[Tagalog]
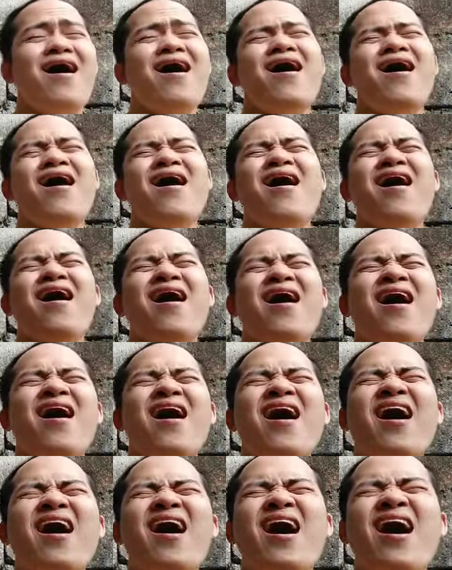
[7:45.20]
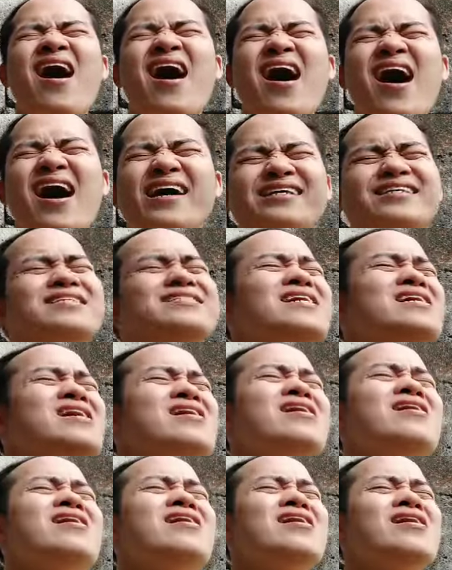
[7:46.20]
Ah,
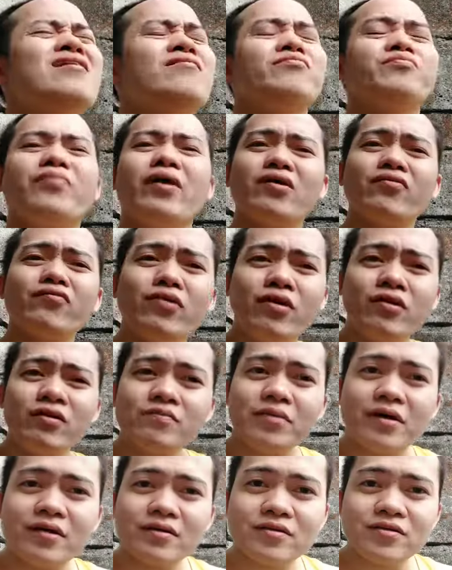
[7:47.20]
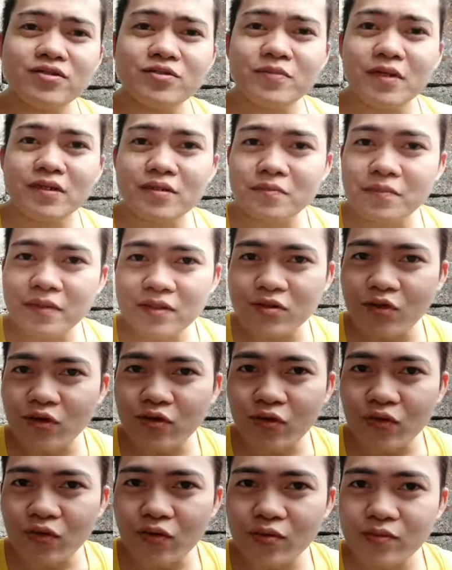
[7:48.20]
yeah! Parang, mal- parang hindi sumasampay
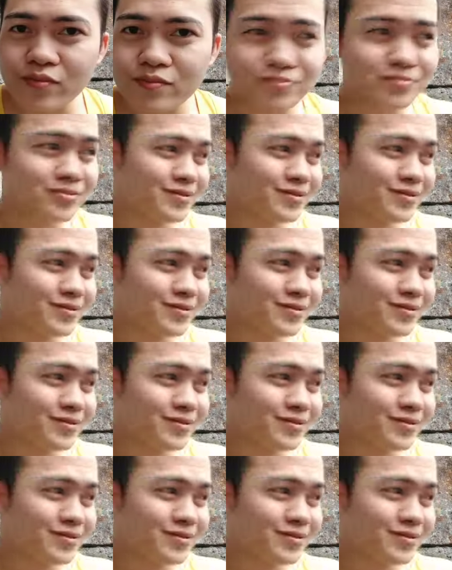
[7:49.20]
ito. ko.